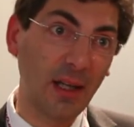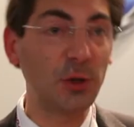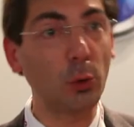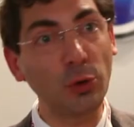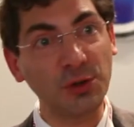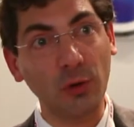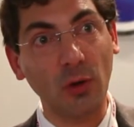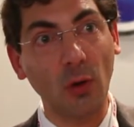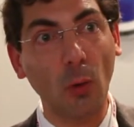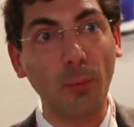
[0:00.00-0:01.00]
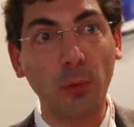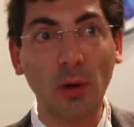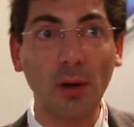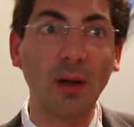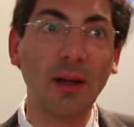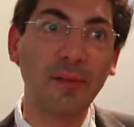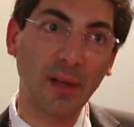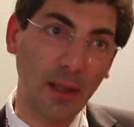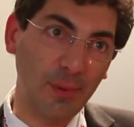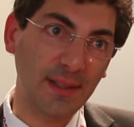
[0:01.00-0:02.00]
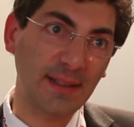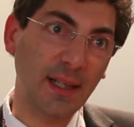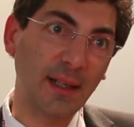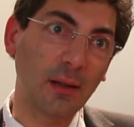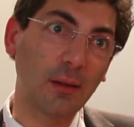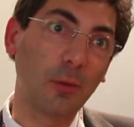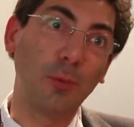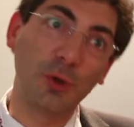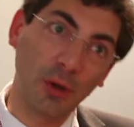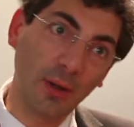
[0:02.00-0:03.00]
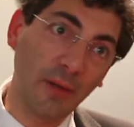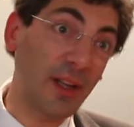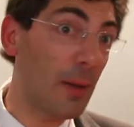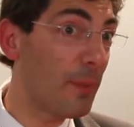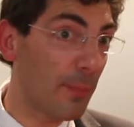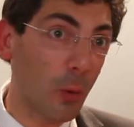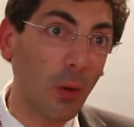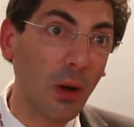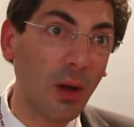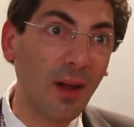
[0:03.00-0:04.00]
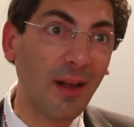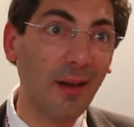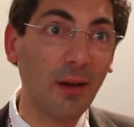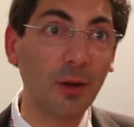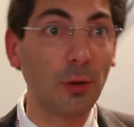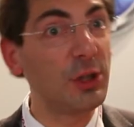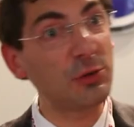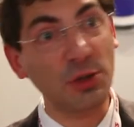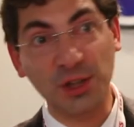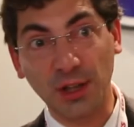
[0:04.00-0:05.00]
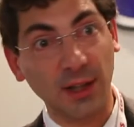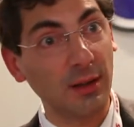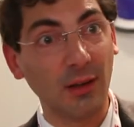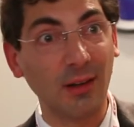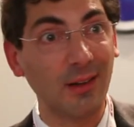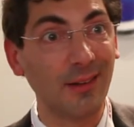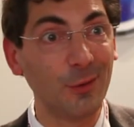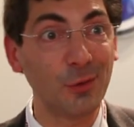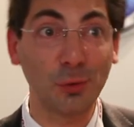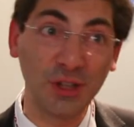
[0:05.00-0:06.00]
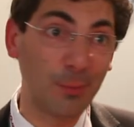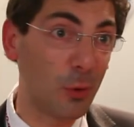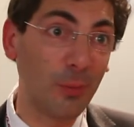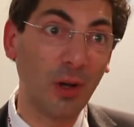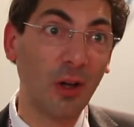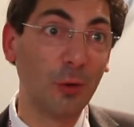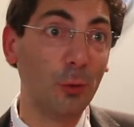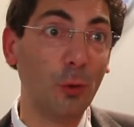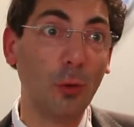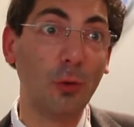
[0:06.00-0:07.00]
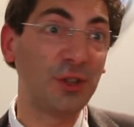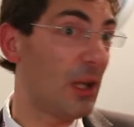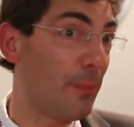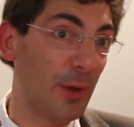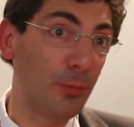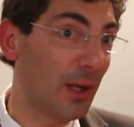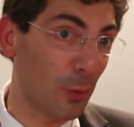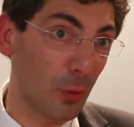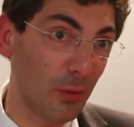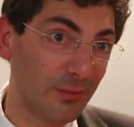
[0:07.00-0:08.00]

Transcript: Et sur d'autres centres, on pourra faire la place à quelqu'un de plus jeune avec un bac pro euh, qui sortirait euh, de son diplôme de CAP ou de bac pro.